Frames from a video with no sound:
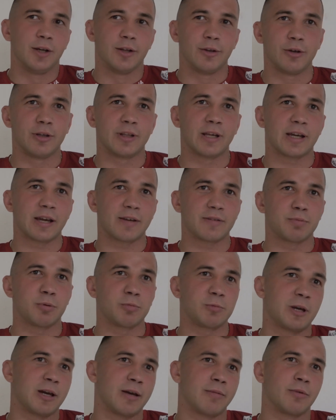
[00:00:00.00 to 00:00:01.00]
No i tak jak
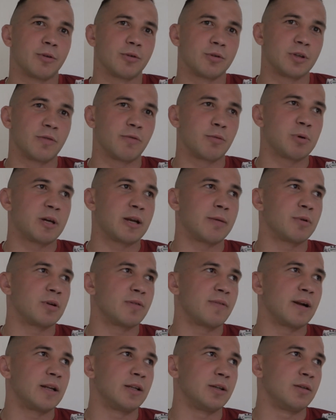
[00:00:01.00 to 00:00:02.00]
wspomniałem, no nie wybieram
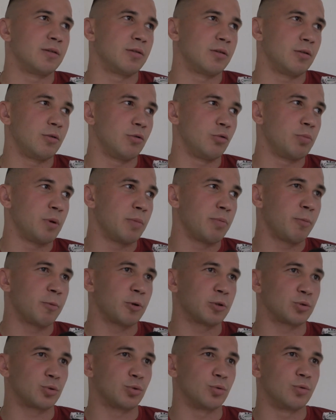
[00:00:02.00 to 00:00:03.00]
rywali, lubię po
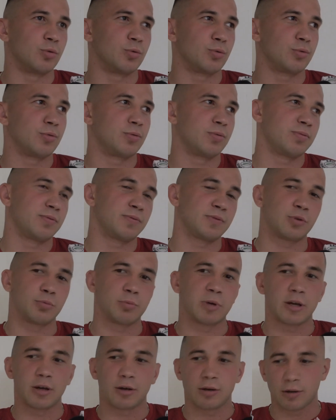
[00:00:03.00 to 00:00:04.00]
prostu w
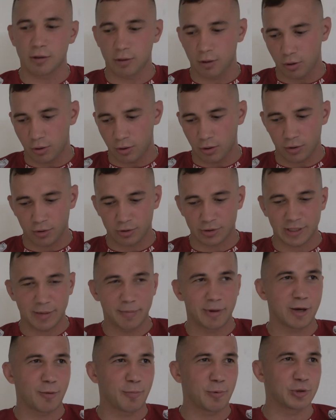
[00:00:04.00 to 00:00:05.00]
sumie od
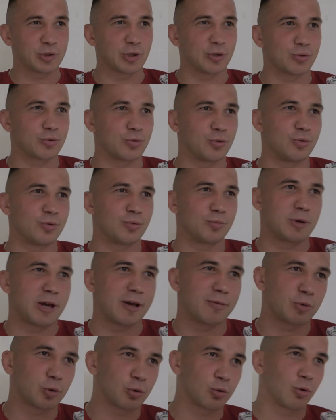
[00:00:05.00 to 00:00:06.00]
samego początku
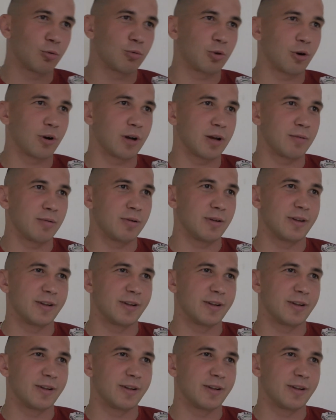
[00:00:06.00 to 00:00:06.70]
miałem trudną drogę